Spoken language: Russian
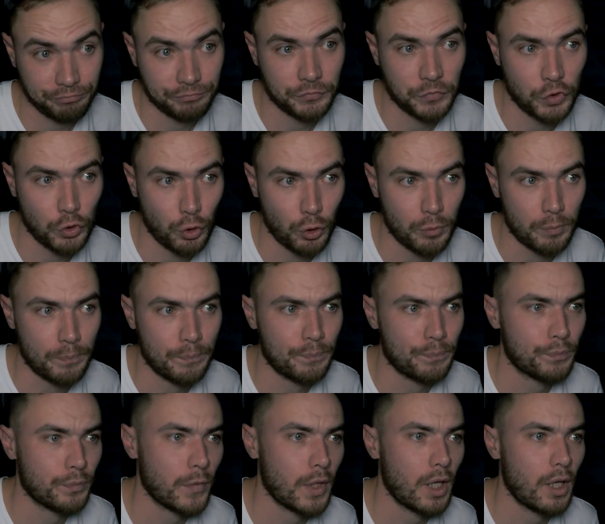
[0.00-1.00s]
Все.
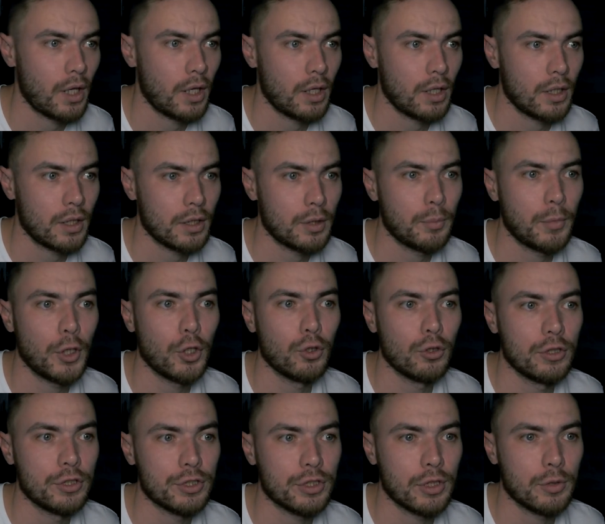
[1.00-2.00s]
Это мое
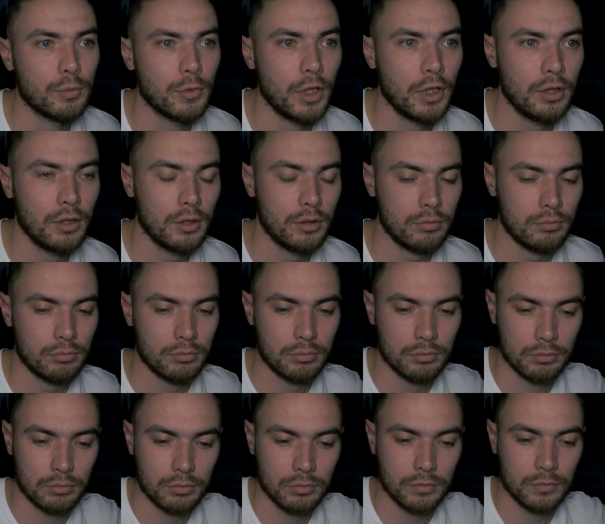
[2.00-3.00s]
личное мнение.
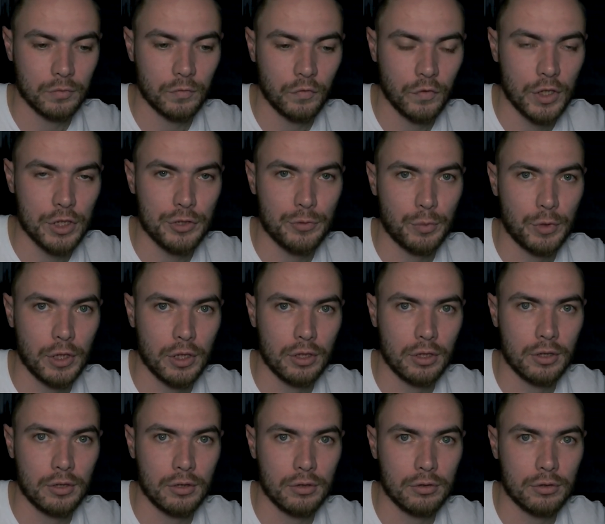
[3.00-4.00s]
Ваше
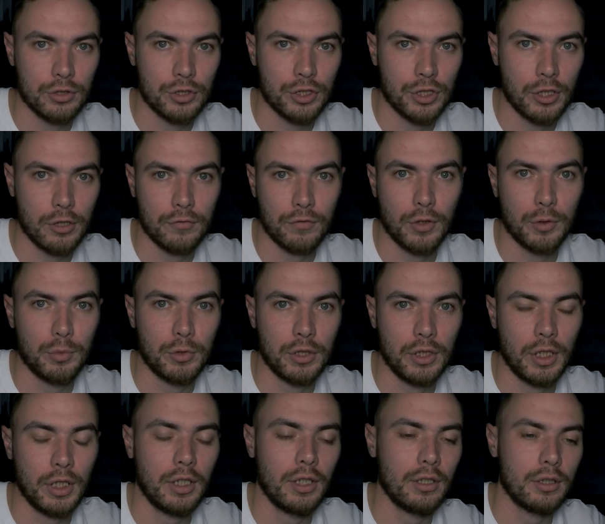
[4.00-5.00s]
мнение читаю в
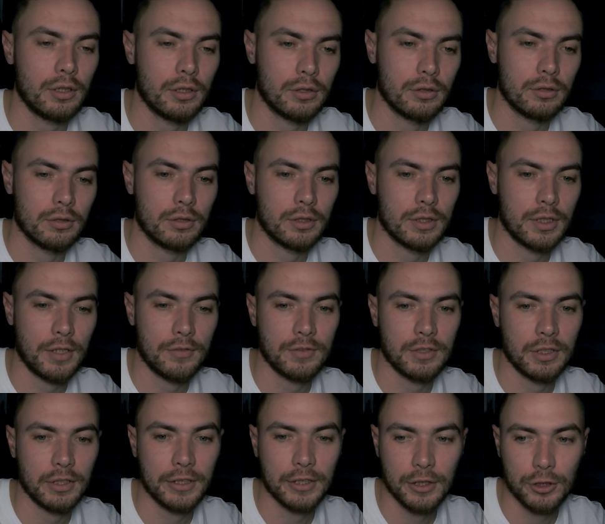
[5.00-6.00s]
комментариях.
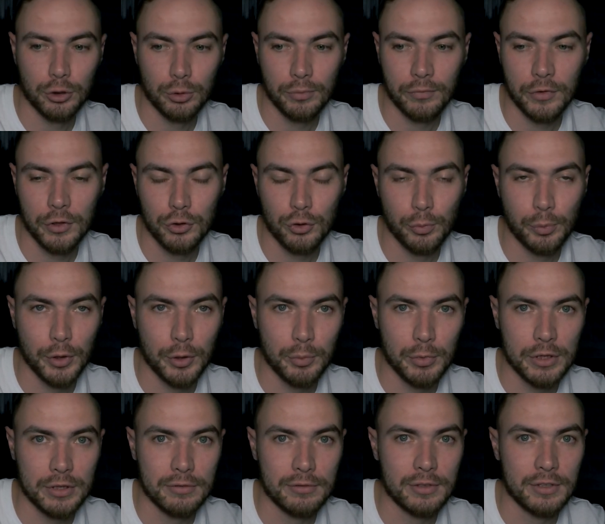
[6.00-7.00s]
Ставьте лайк этому видео,
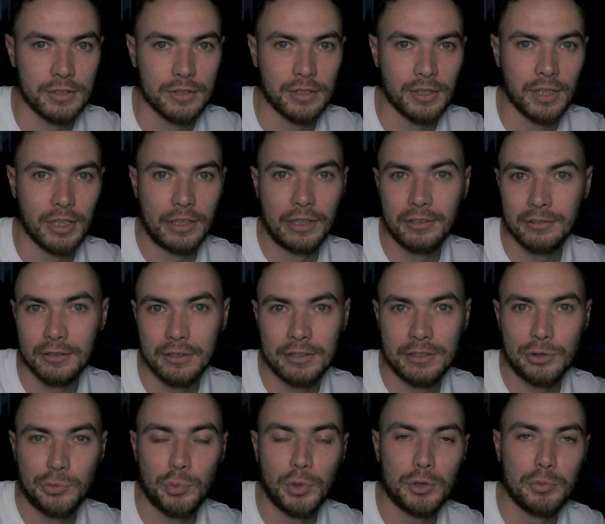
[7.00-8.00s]
подписывайтесь на канал,
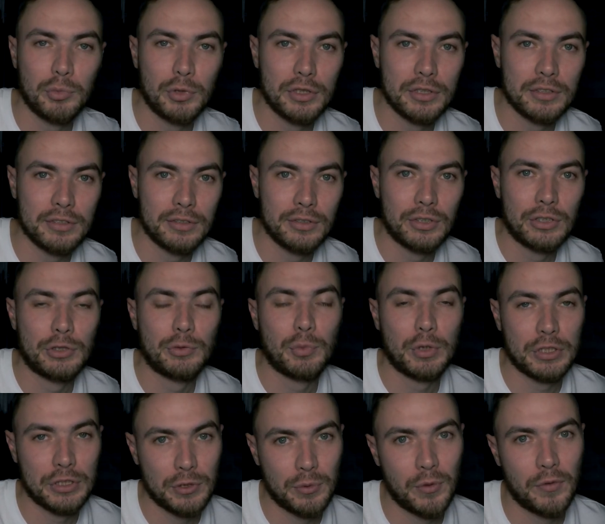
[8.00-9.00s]
если не подписаны.
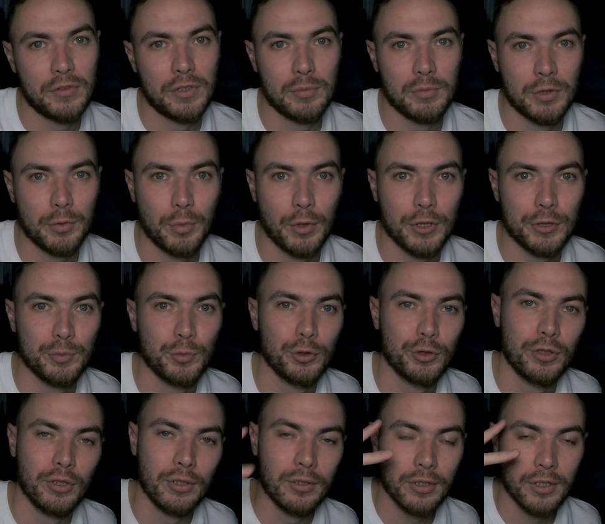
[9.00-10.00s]
Спасибо всем за
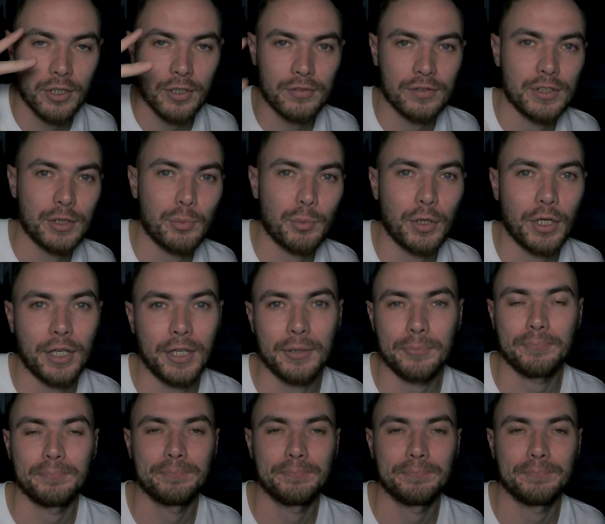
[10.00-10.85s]
просмотр. Всем пока.